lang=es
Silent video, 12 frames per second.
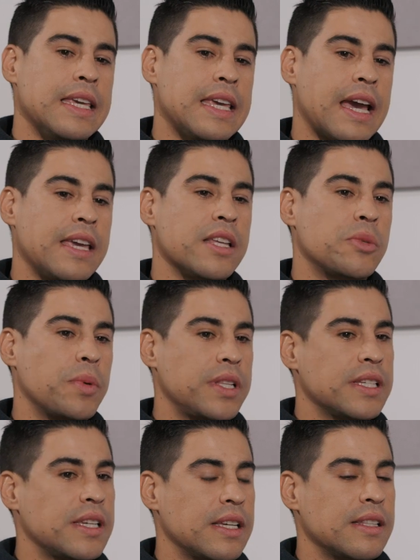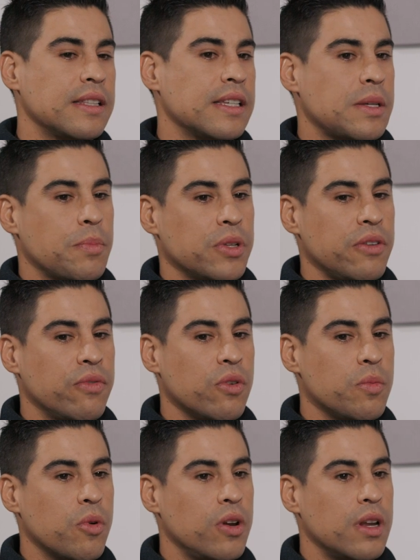Y ahí después de ese, de ese pony
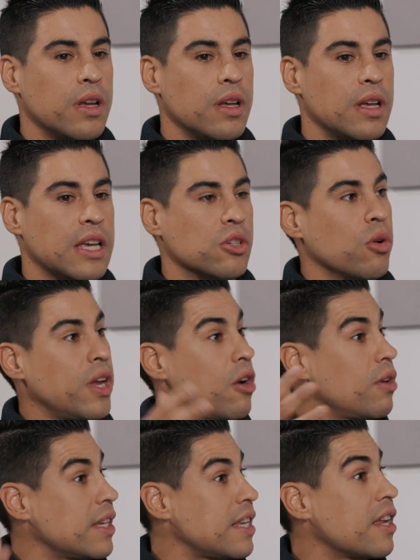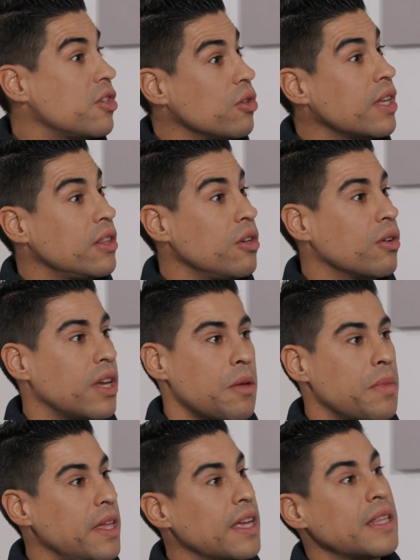fútbol, escogieron la selección Antioquia
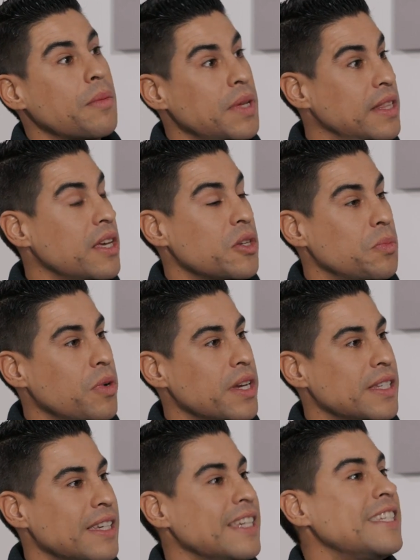inmediatamente después